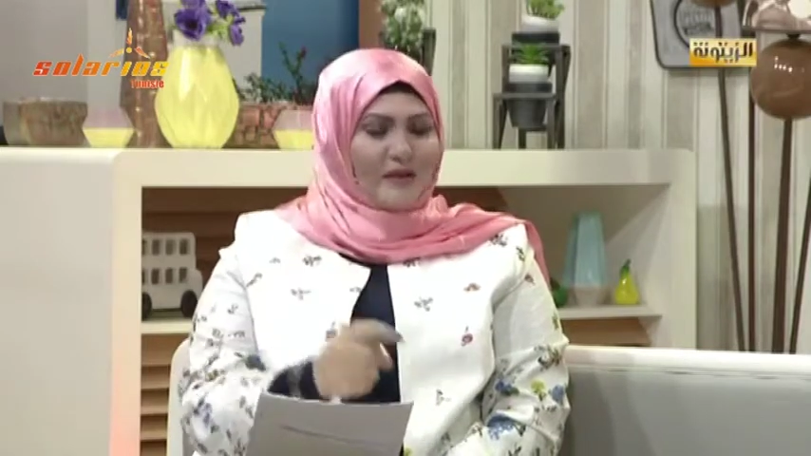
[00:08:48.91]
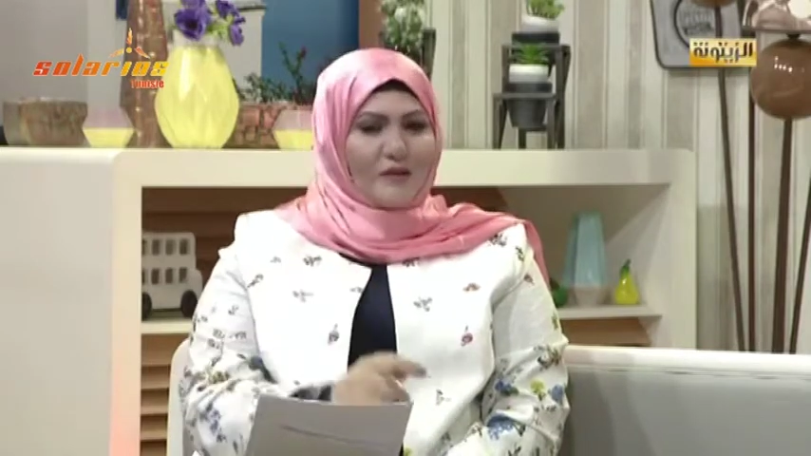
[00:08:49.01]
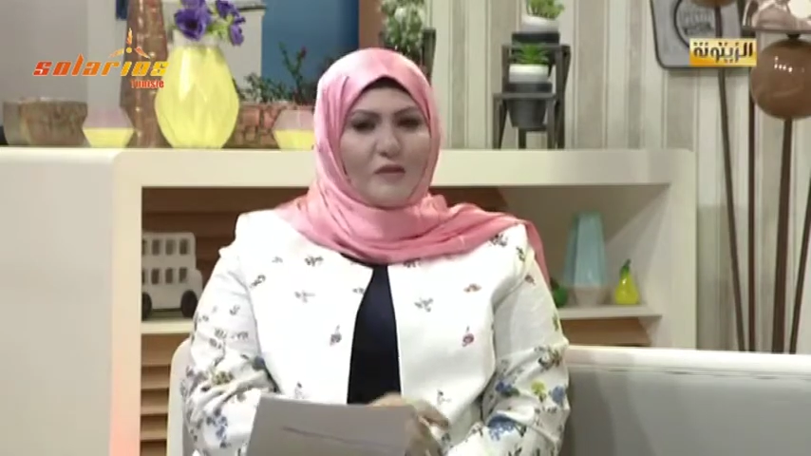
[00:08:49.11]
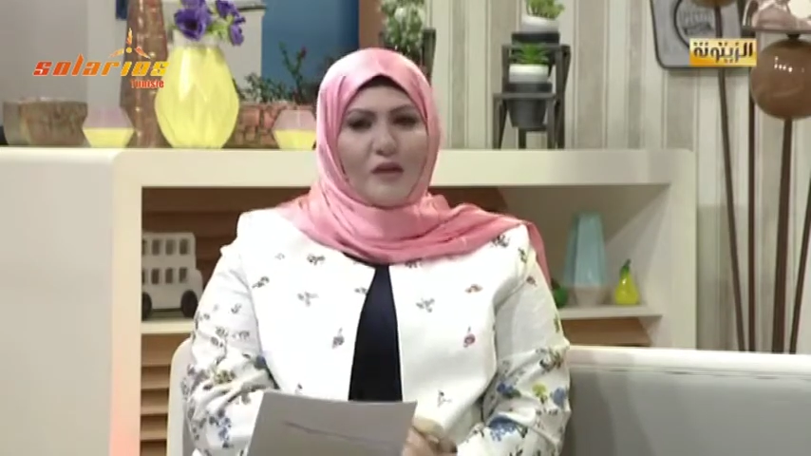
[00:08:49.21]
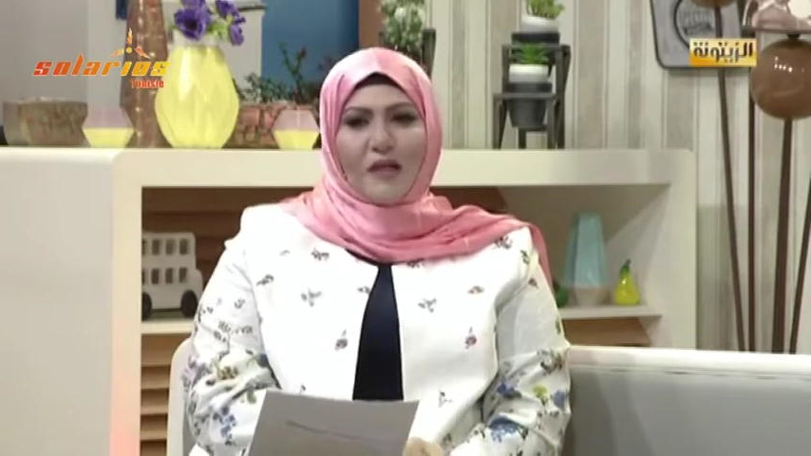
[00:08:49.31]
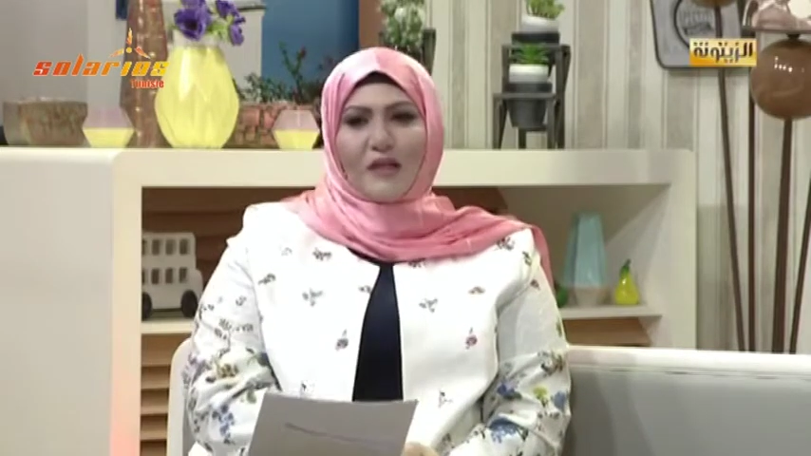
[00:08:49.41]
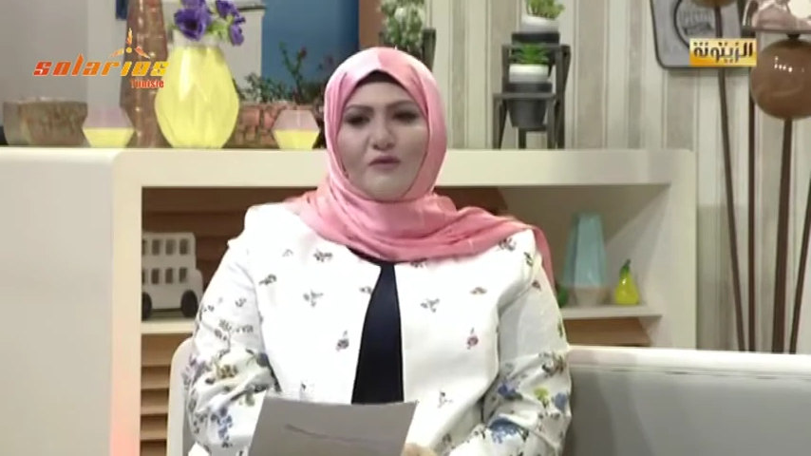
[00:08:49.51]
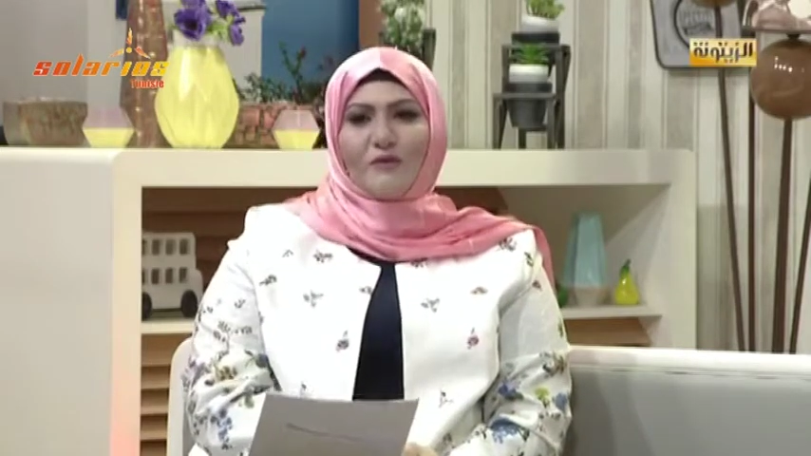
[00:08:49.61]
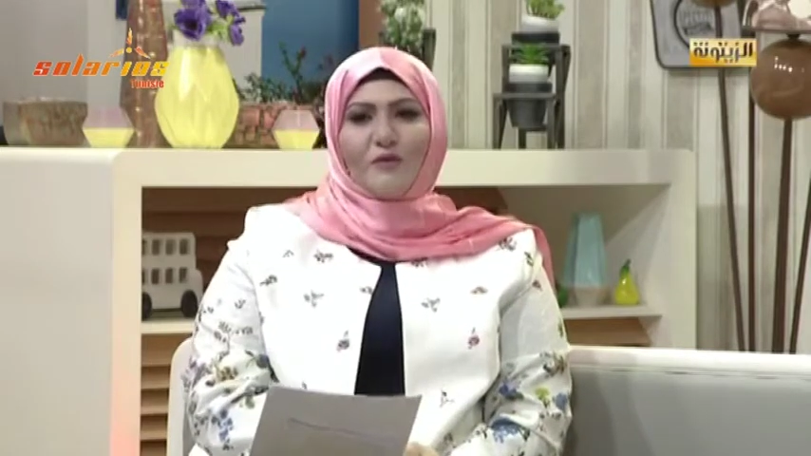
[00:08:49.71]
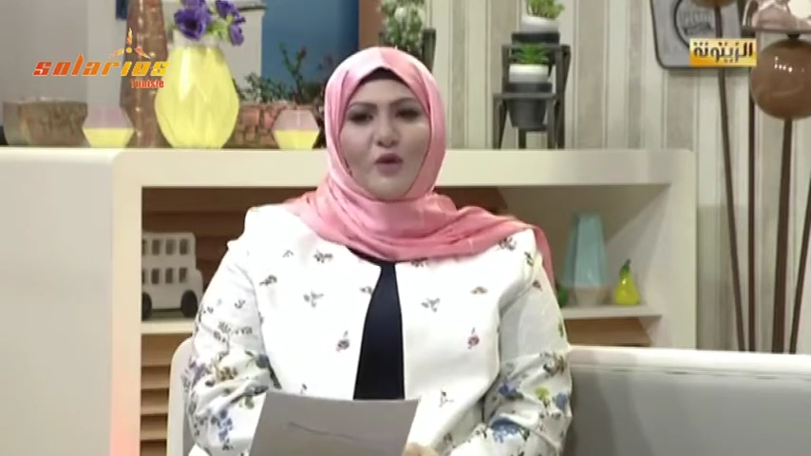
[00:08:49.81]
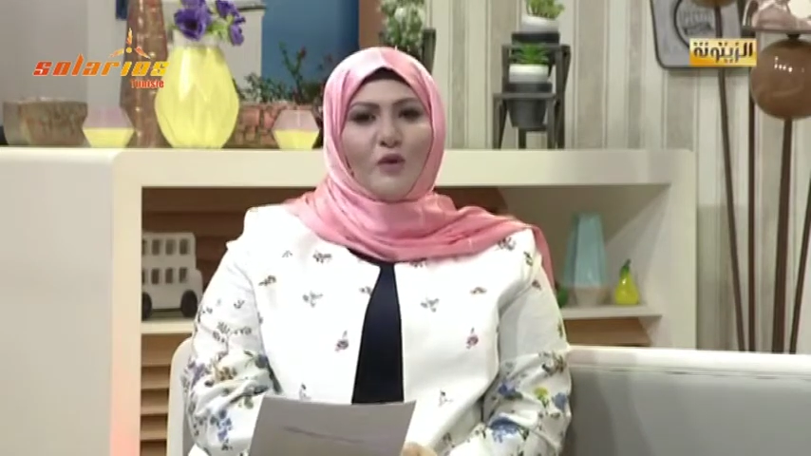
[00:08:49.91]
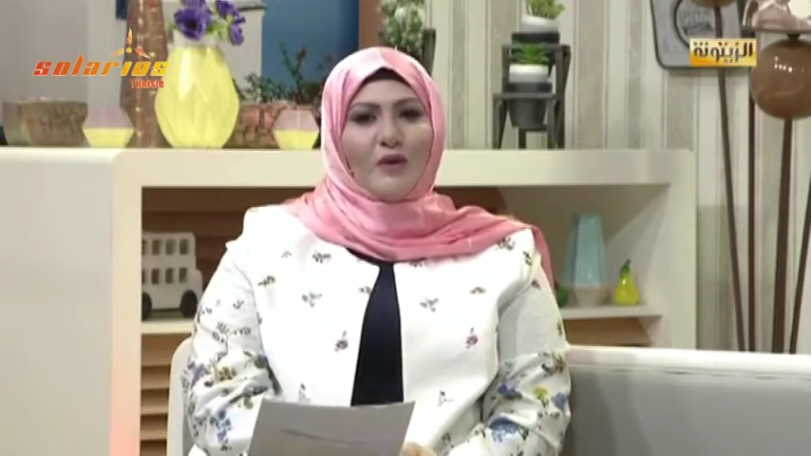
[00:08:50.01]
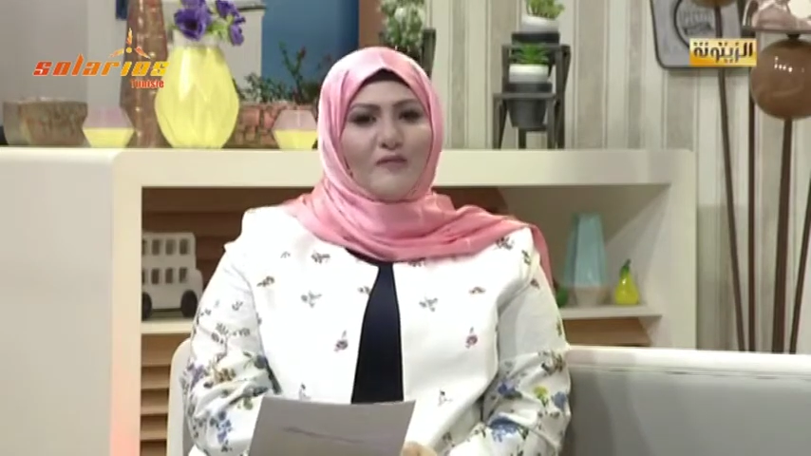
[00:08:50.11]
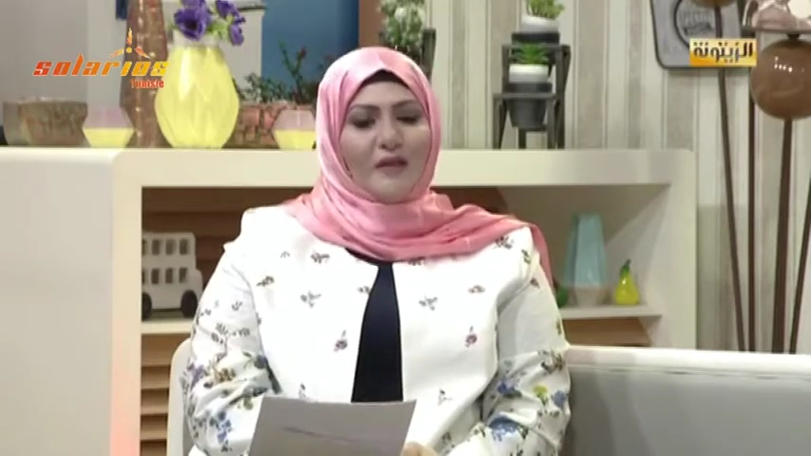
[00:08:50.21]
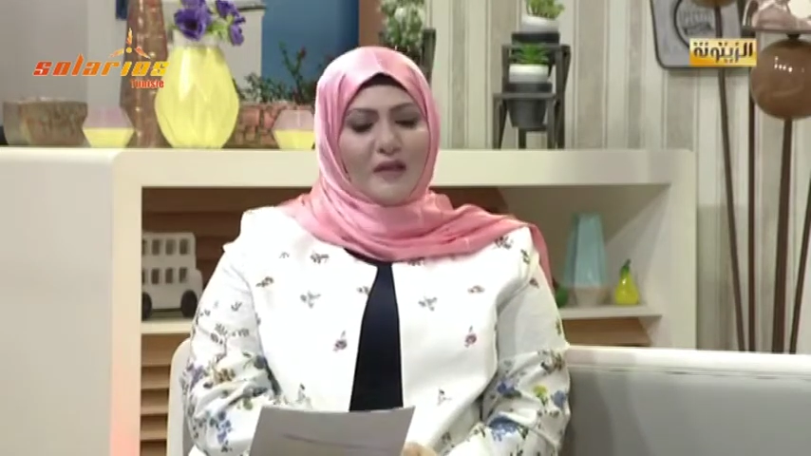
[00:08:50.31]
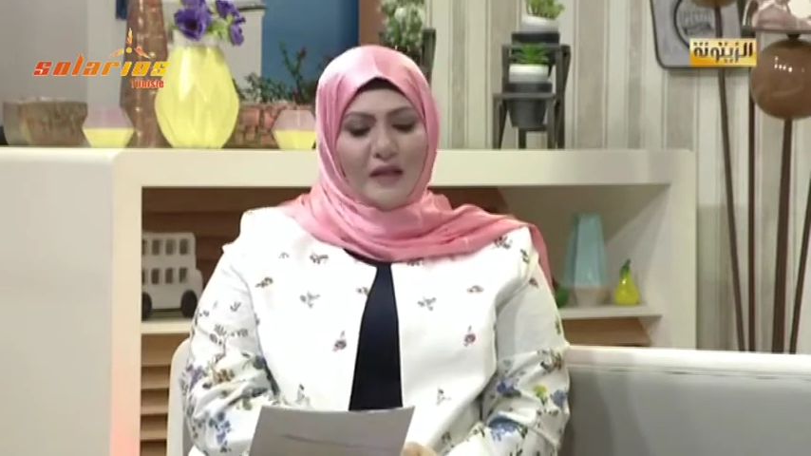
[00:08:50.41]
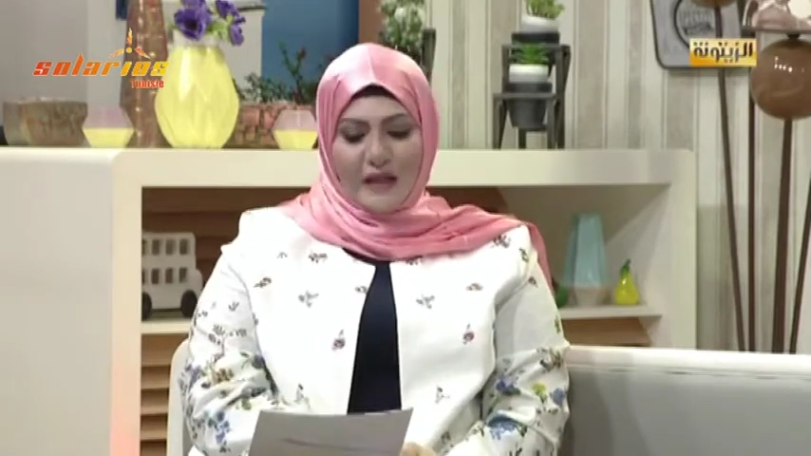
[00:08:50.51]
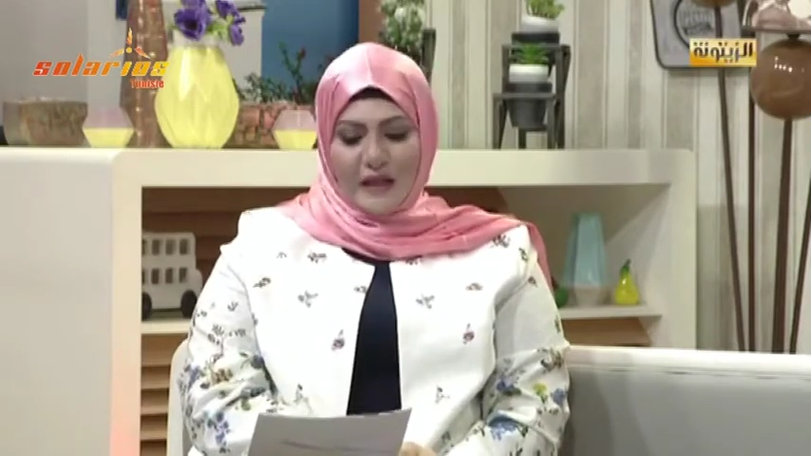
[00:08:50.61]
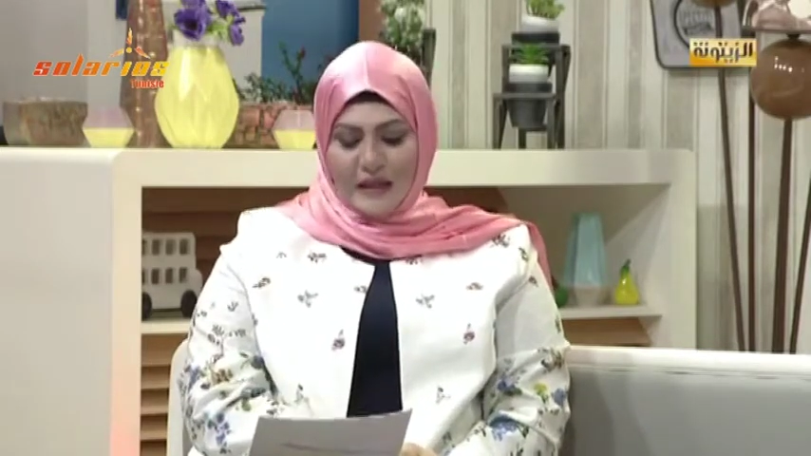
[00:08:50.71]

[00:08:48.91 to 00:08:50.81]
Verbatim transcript: ذهني سؤال كيف شفت الحرفاء